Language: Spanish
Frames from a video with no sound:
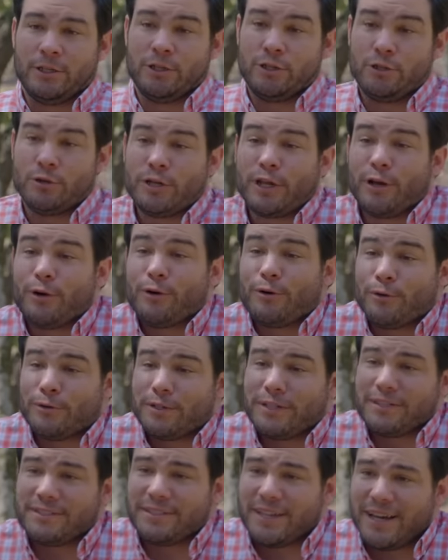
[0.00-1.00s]
Yo quiero
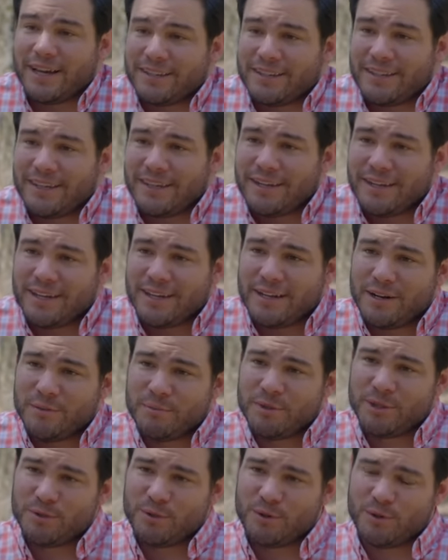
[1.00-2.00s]
conquistarte y
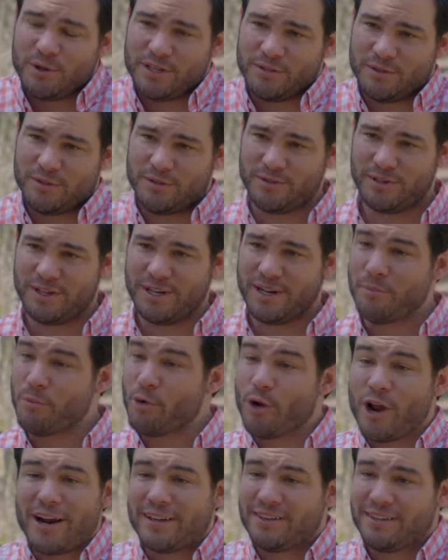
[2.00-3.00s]
ganarme tu corazón,
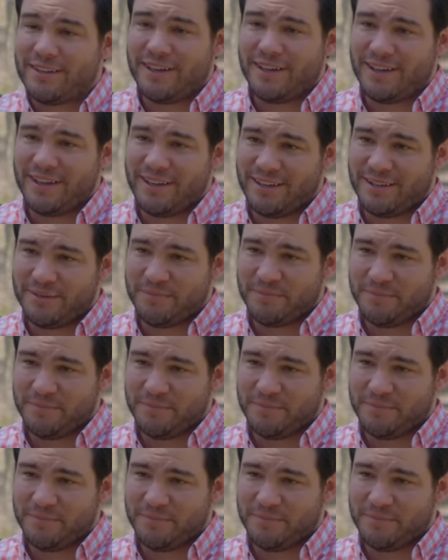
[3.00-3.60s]
enamorarte y